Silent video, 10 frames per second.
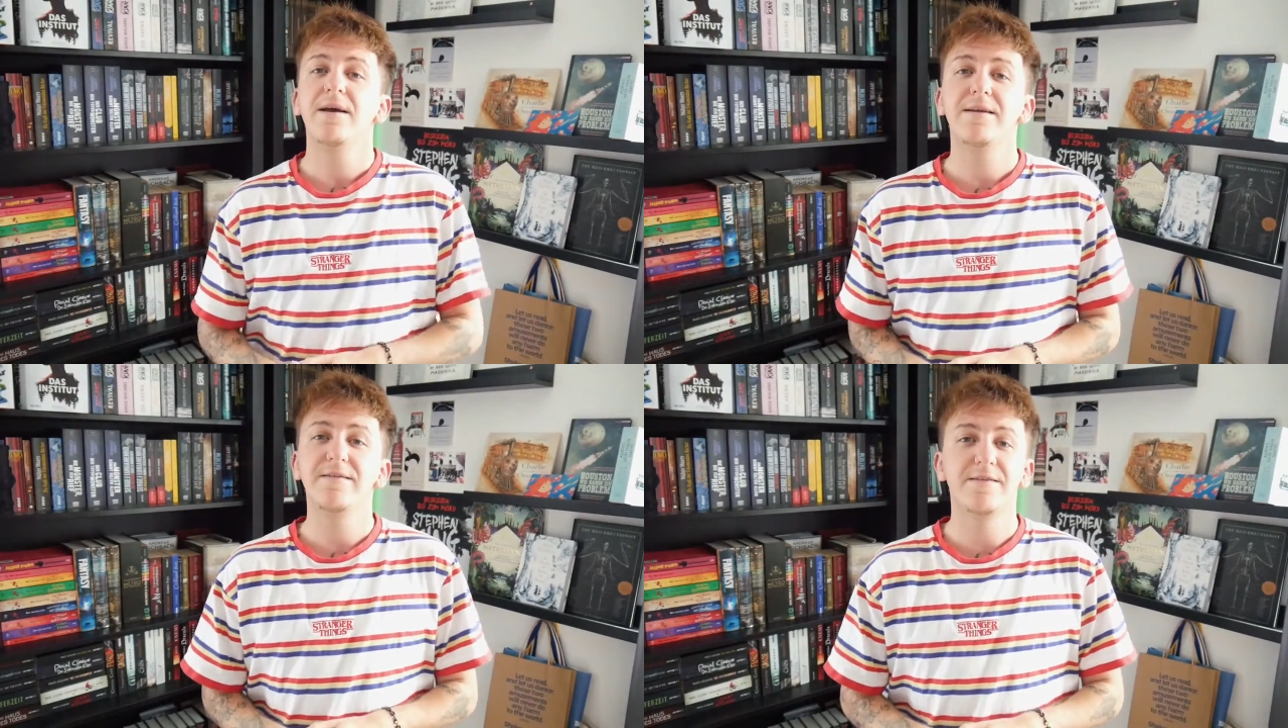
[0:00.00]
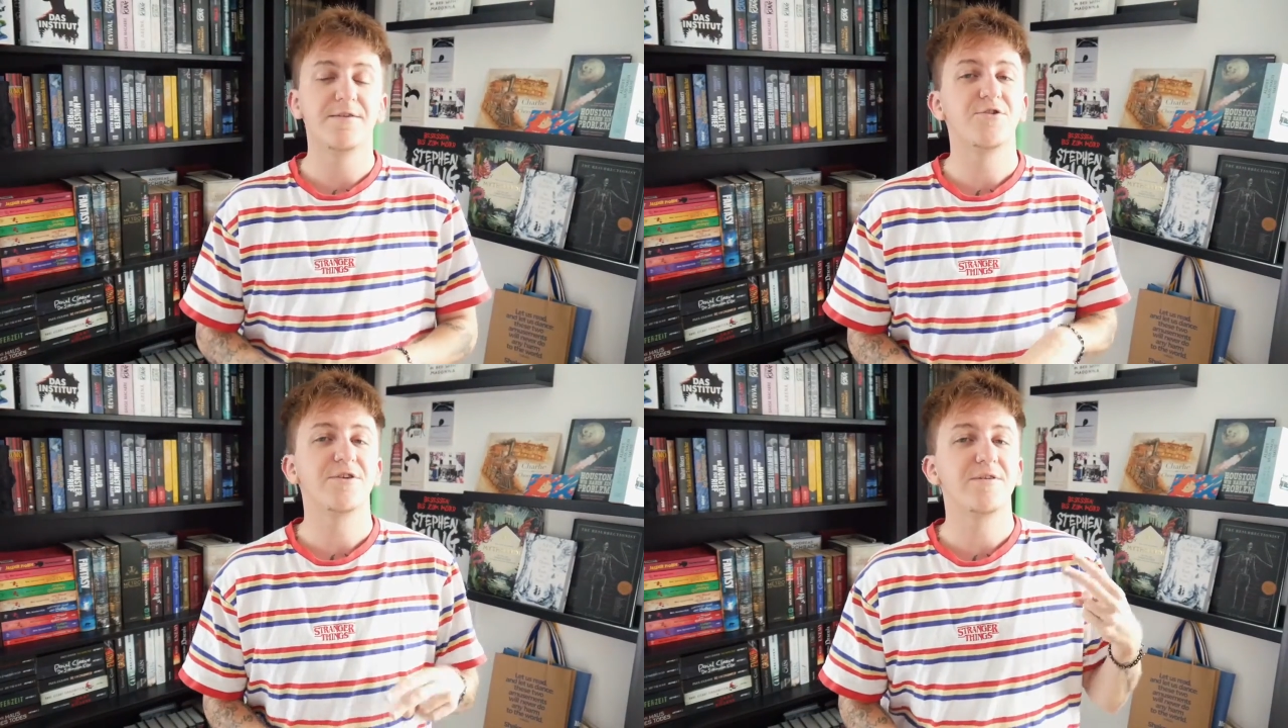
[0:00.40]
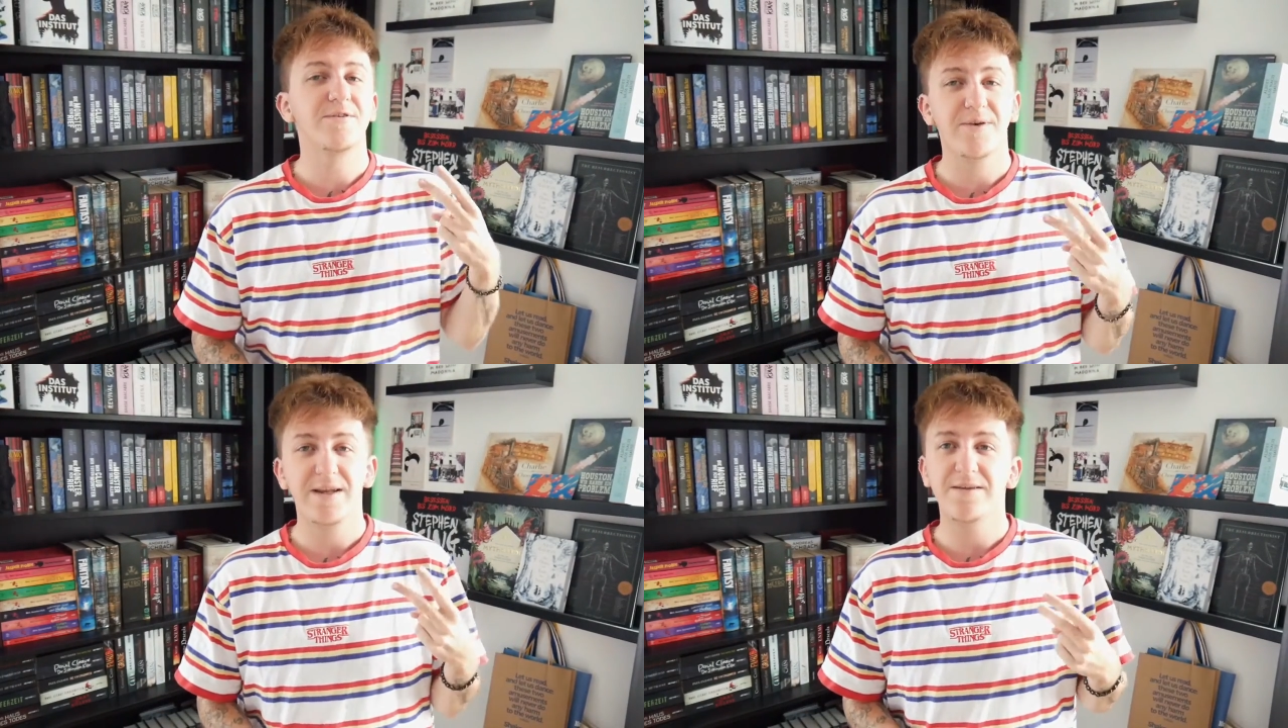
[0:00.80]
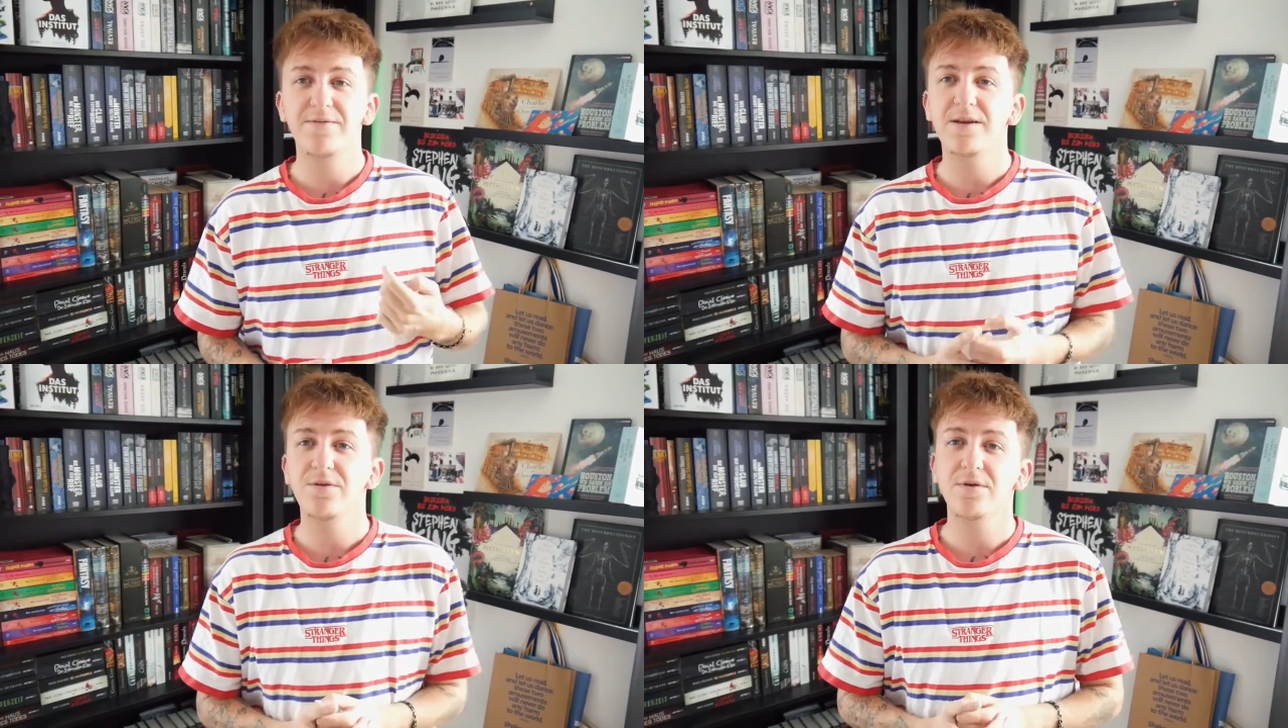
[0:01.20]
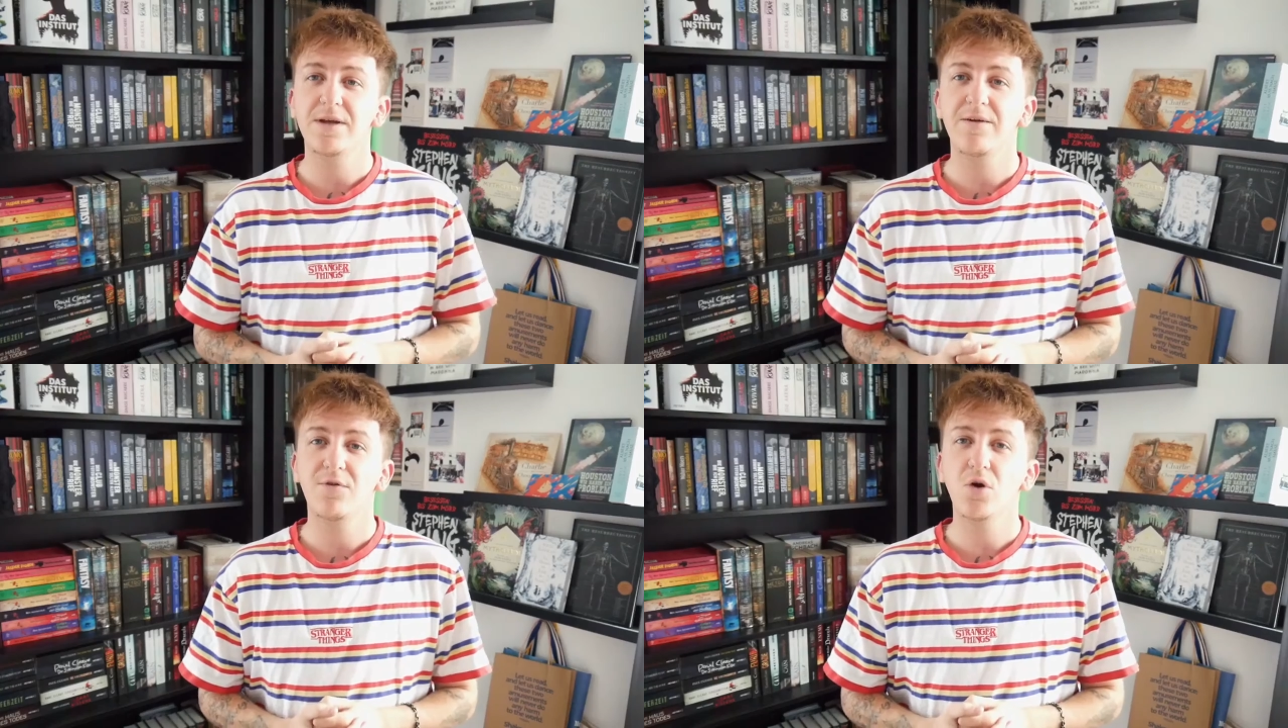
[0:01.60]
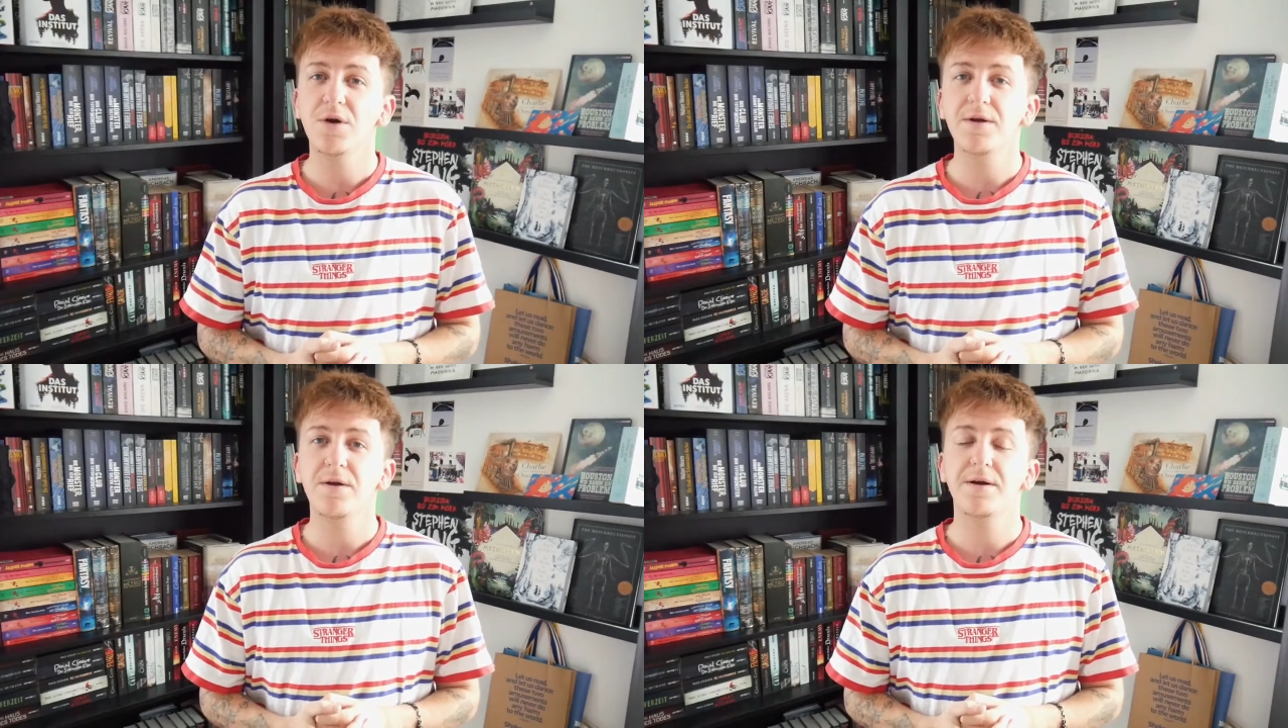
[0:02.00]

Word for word: Es ist jetzt schon das zweite Video in der Woche.